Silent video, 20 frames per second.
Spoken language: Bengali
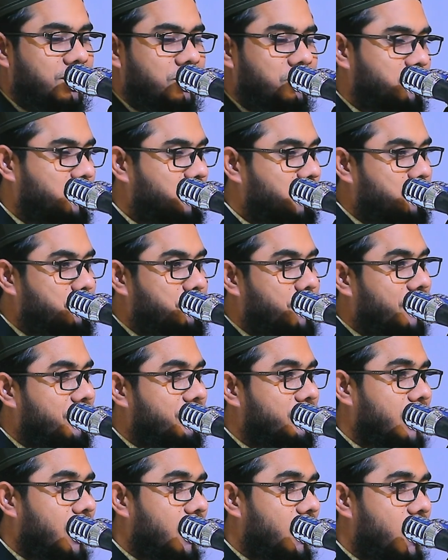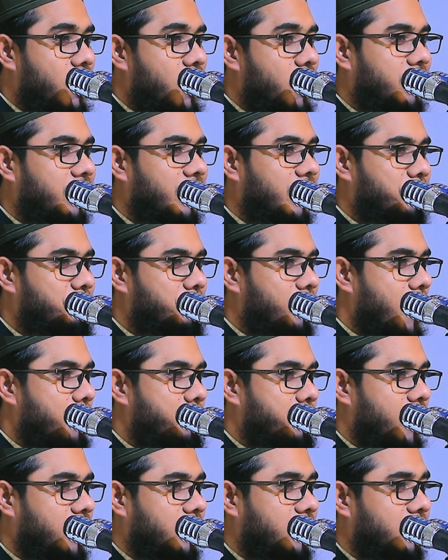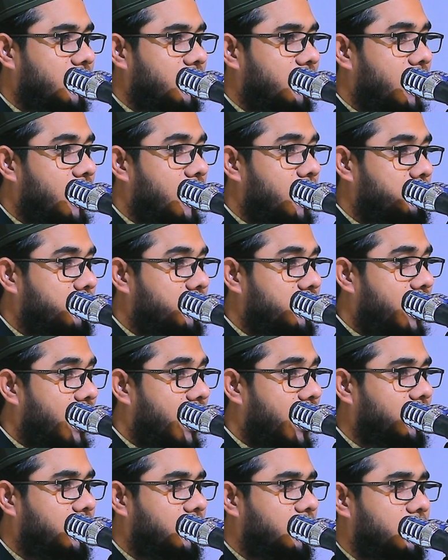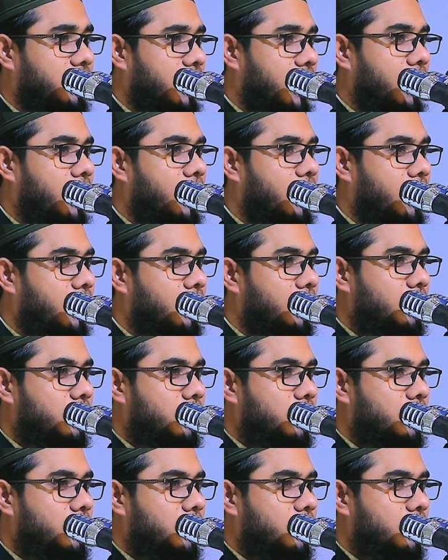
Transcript: কিন্তু বান্দার হকের ব্যাপারে আমি আল্লাহ